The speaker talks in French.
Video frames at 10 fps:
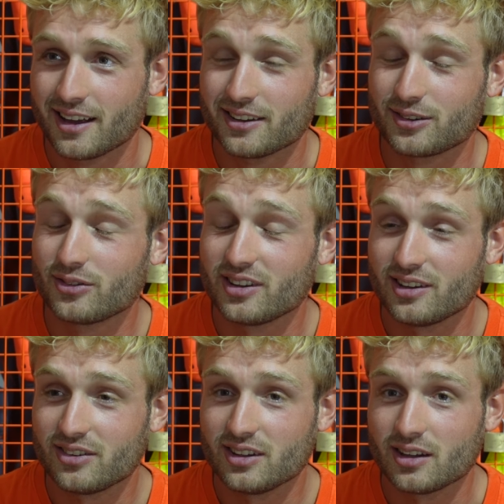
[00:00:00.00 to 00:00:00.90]
Sauver
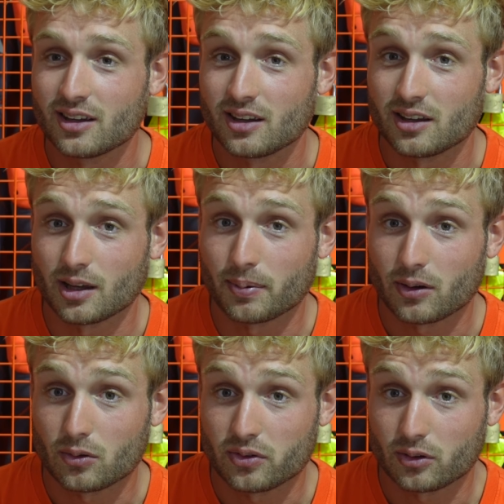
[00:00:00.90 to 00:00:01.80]
des vies. Et
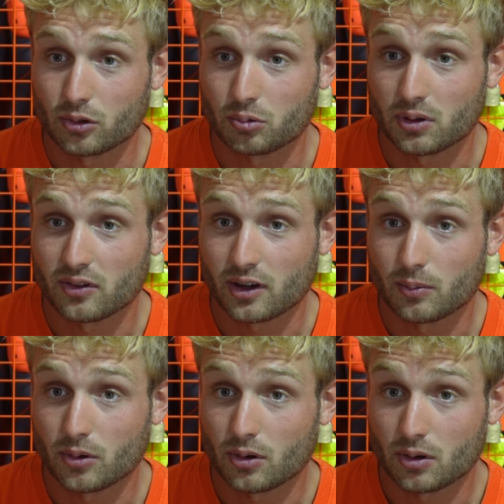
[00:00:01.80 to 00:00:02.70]
après le fait que ce soit
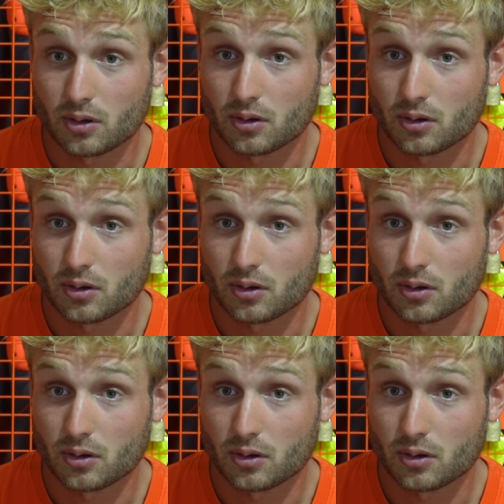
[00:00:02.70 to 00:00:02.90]
vraiment.